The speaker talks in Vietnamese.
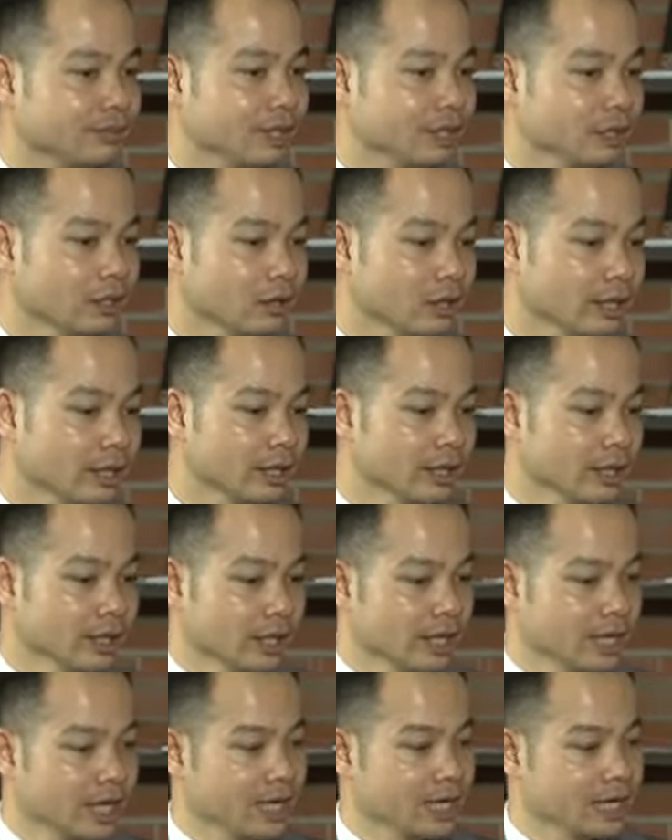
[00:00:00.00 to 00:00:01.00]
Rồi
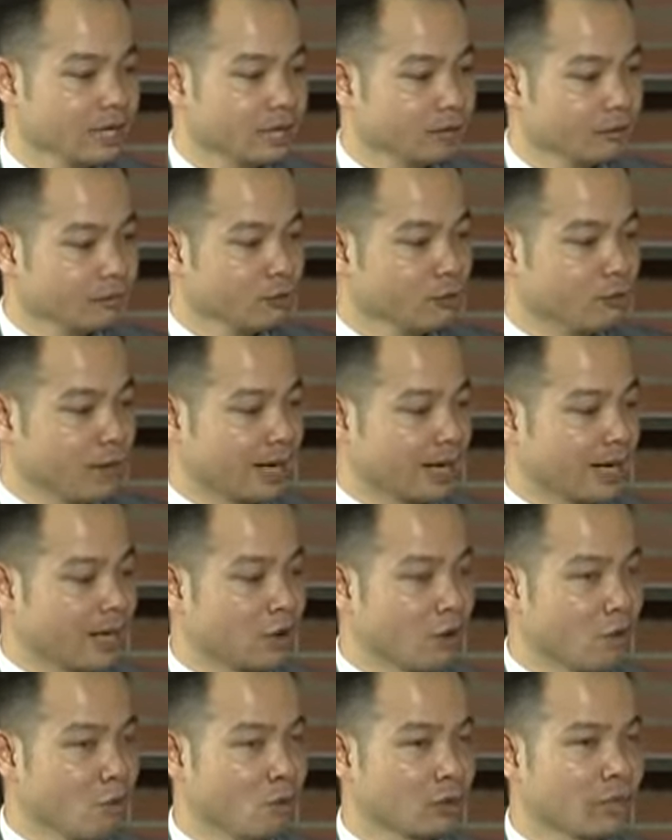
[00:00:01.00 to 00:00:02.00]
khi ví dụ bạn đang
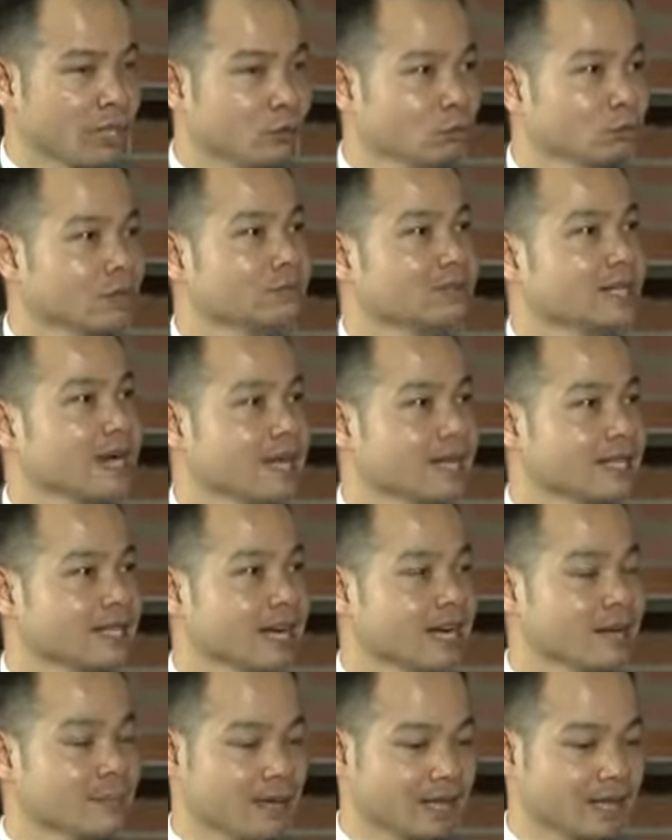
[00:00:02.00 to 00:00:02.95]
có một cái trung tâm tiếng Anh như thế,